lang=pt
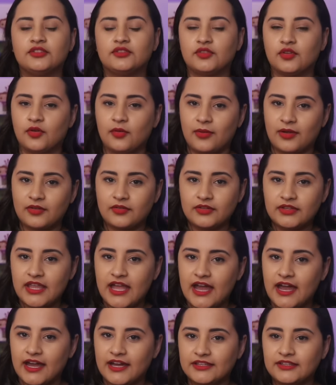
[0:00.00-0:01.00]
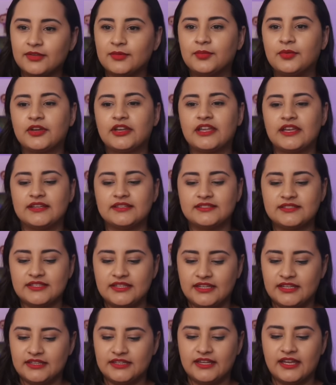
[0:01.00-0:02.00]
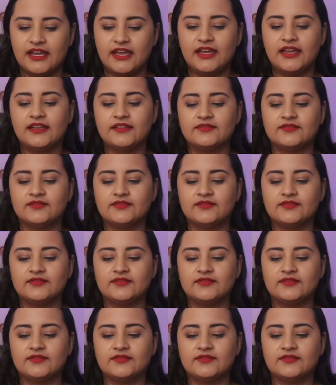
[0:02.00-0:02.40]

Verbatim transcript: toma cuidado, porque assim, né?